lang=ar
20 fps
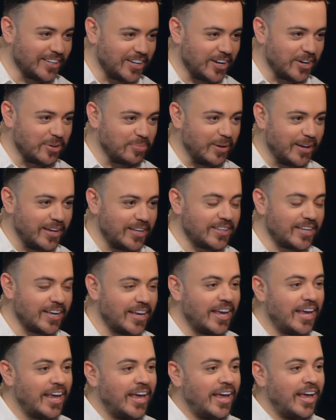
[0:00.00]
ضربات
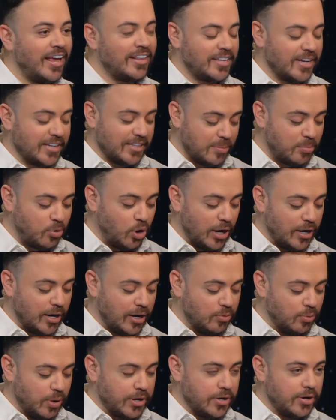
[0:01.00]
اوكي تكتبه على
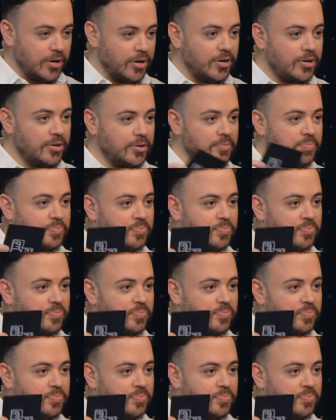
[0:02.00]
الورقه